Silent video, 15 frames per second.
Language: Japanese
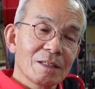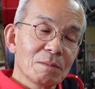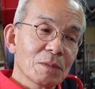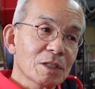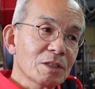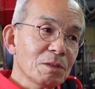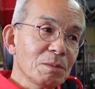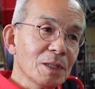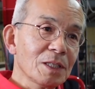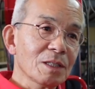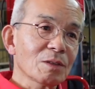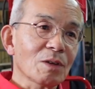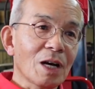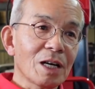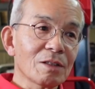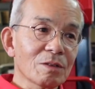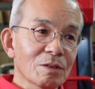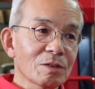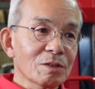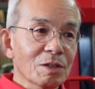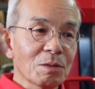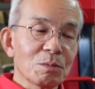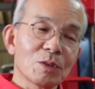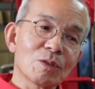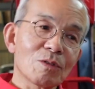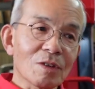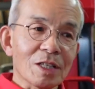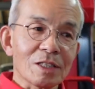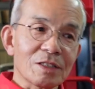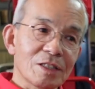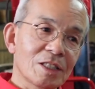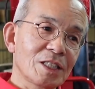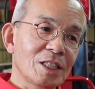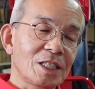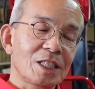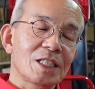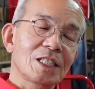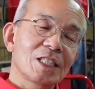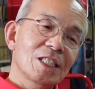まあ、車だとハンドル、手も動かすし